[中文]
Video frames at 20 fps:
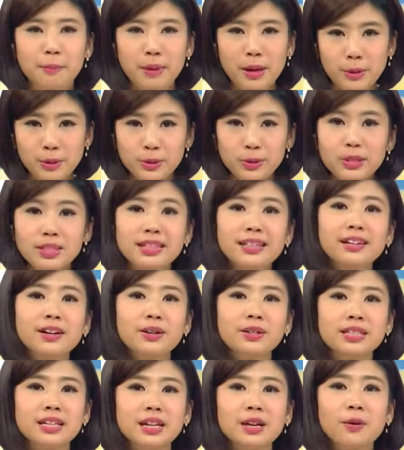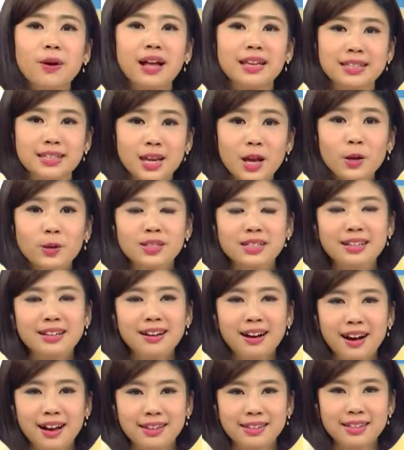美国最近流行一款造
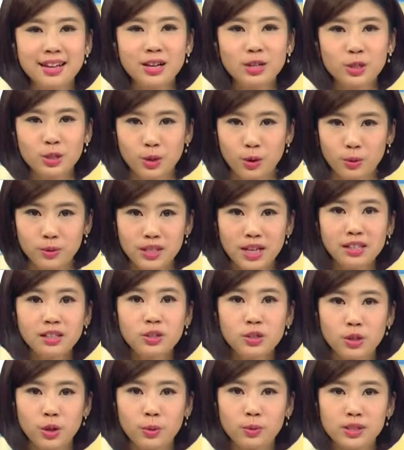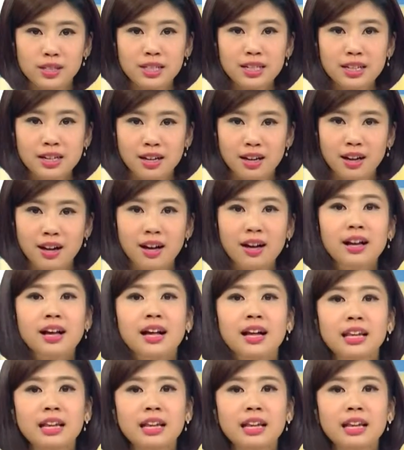型很像手枪的手机壳，